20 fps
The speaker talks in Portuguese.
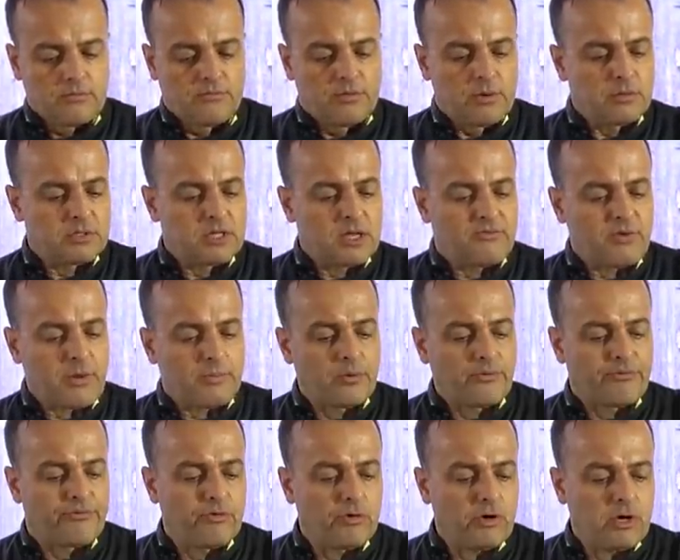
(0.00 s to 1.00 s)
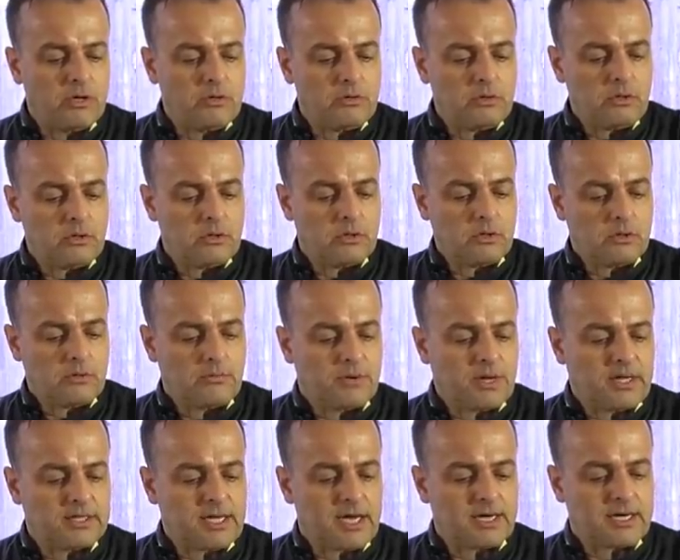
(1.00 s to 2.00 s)
Vamos levar para o forno
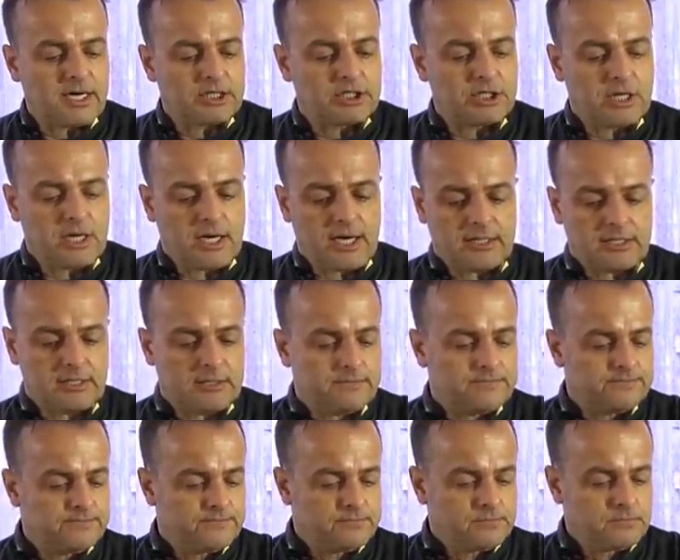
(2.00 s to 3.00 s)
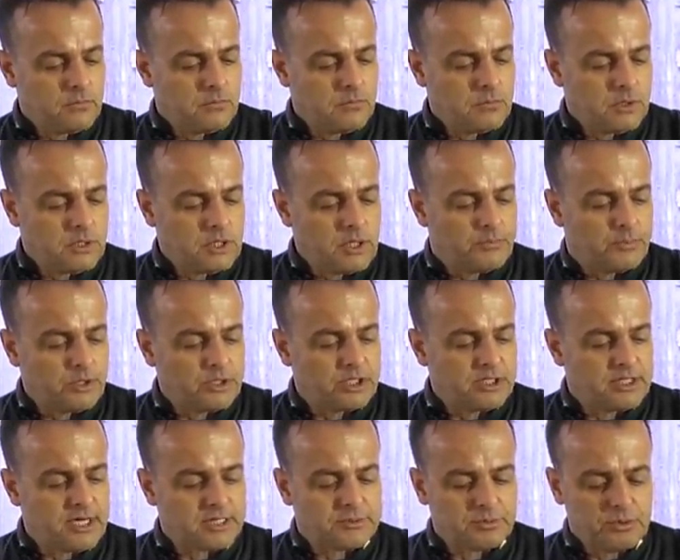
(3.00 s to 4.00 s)
para dar a gratinada. Depois
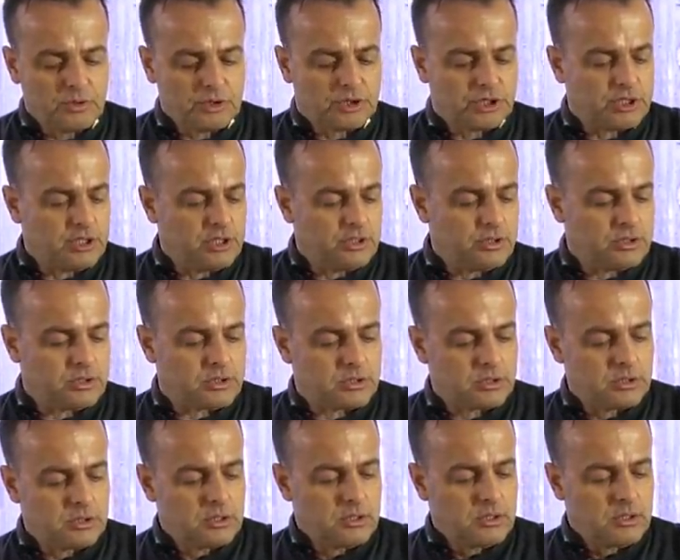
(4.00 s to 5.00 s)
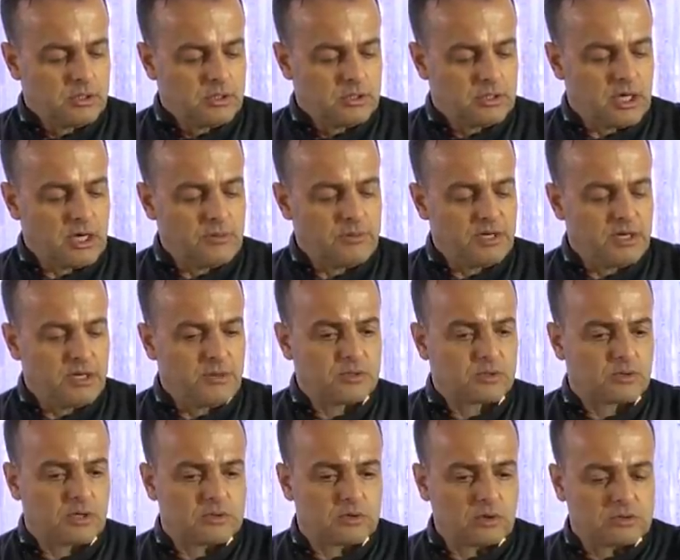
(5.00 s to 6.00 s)
de 10 minutinhos,
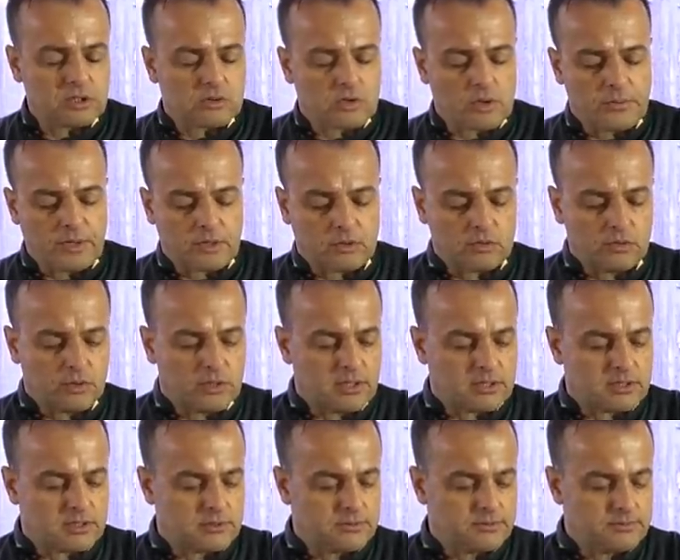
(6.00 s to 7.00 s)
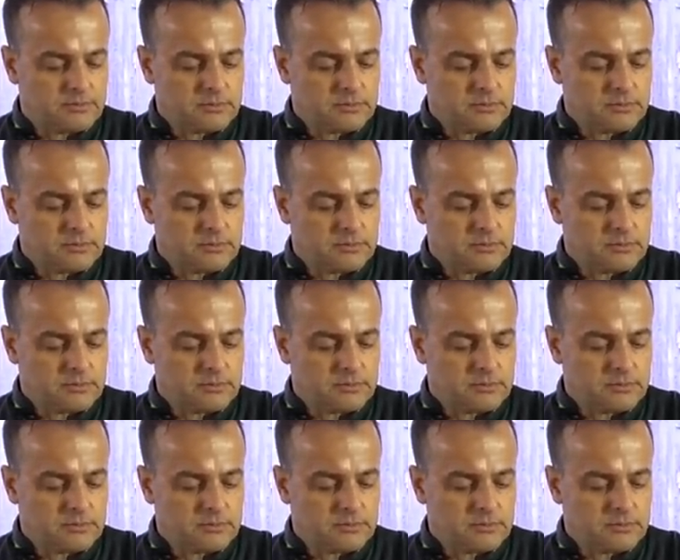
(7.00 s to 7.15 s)
terminamos com as outras coberturas.